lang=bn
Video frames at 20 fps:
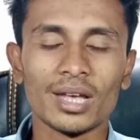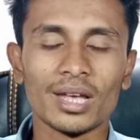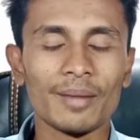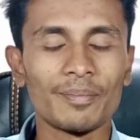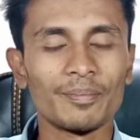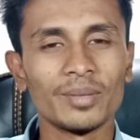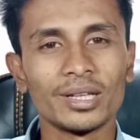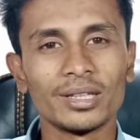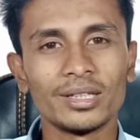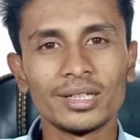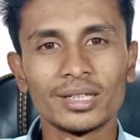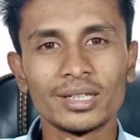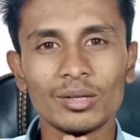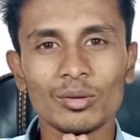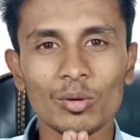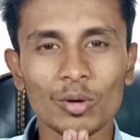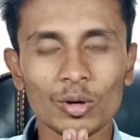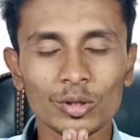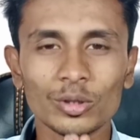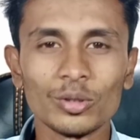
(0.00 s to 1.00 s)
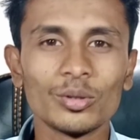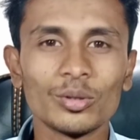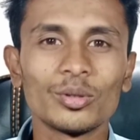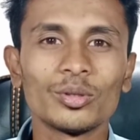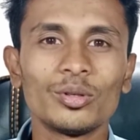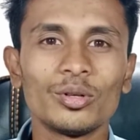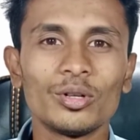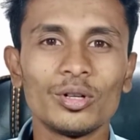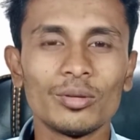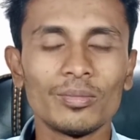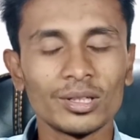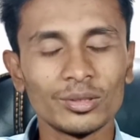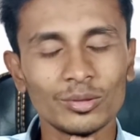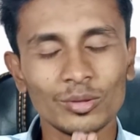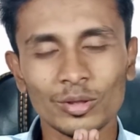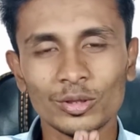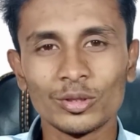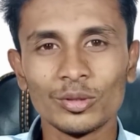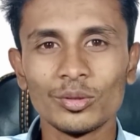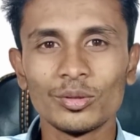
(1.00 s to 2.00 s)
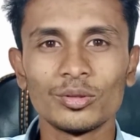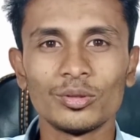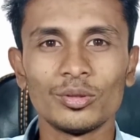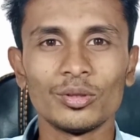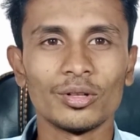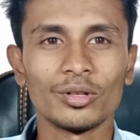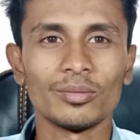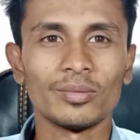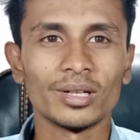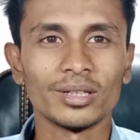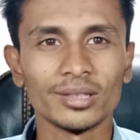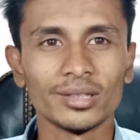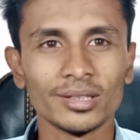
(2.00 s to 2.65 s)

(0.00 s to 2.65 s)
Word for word: আপনাদেরকে অসংখ্য ধন্যবাদ অসংখ্য ধন্যবাদ